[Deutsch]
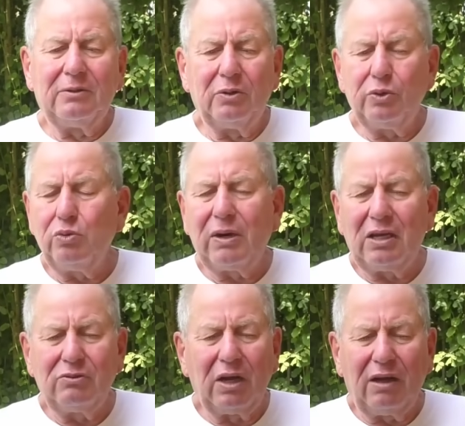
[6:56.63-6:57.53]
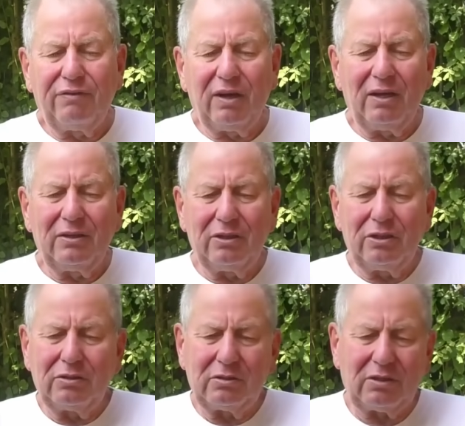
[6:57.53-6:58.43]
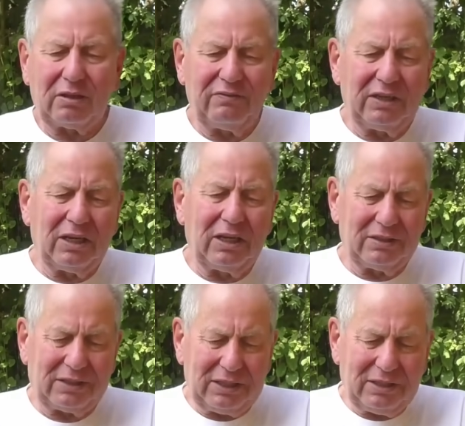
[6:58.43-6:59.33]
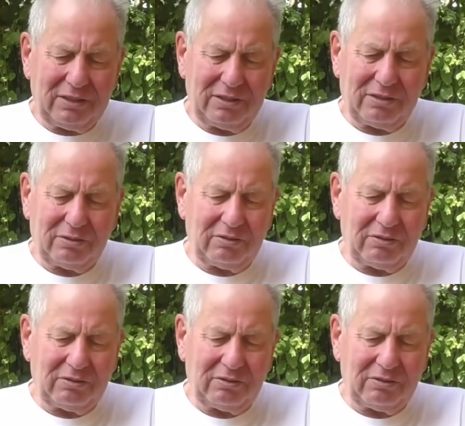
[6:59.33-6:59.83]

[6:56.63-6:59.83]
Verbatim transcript: und überall nur erfahren, nee, das wäre alles rechtens